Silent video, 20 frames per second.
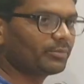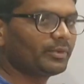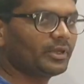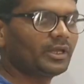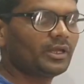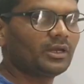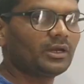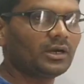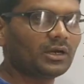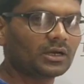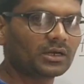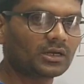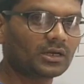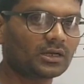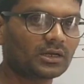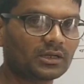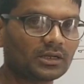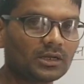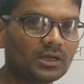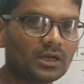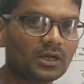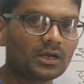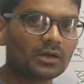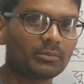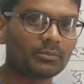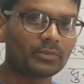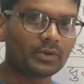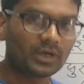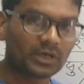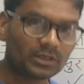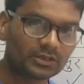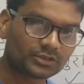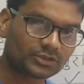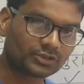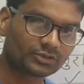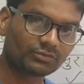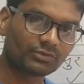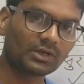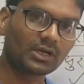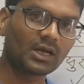में अगर
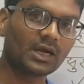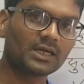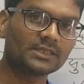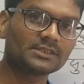स्वर आ